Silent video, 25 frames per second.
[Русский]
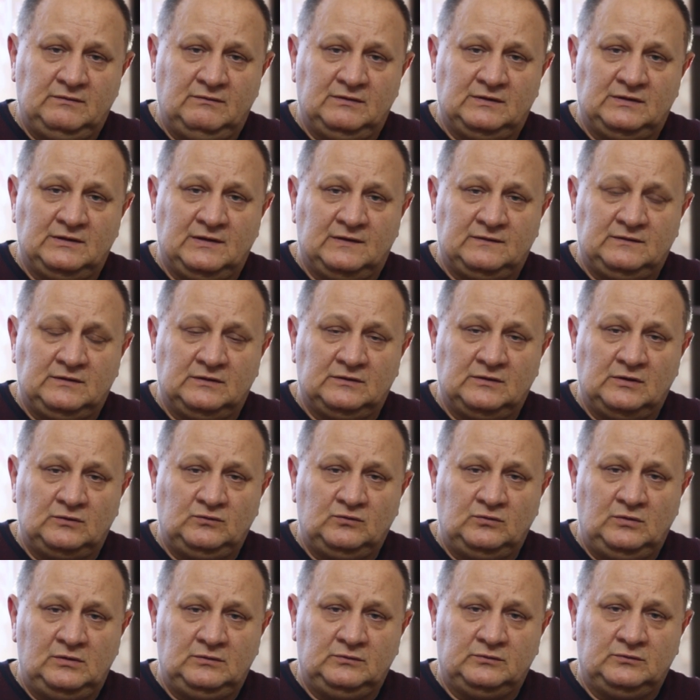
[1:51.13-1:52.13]

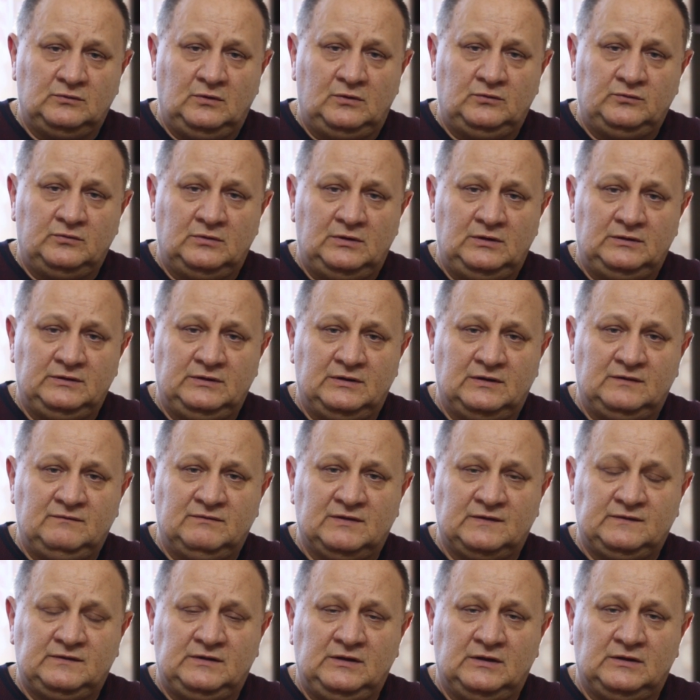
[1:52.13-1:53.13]
19.00 до
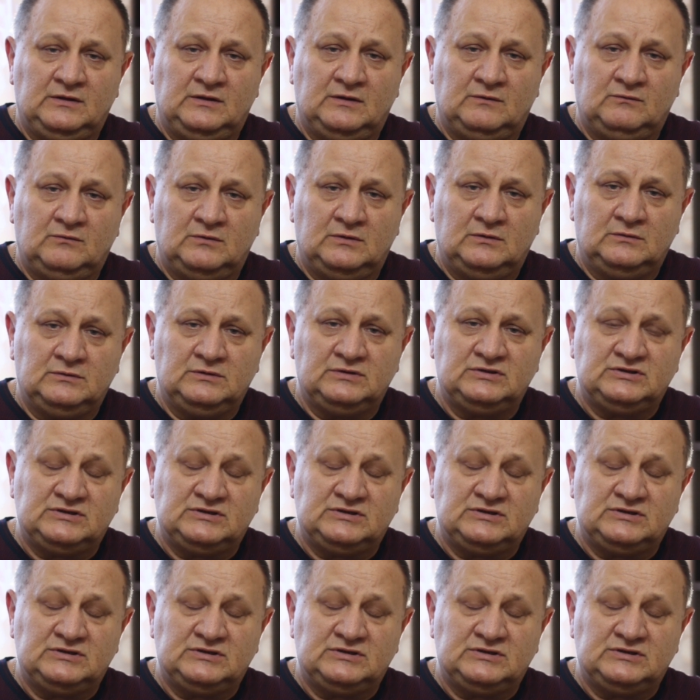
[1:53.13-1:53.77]
21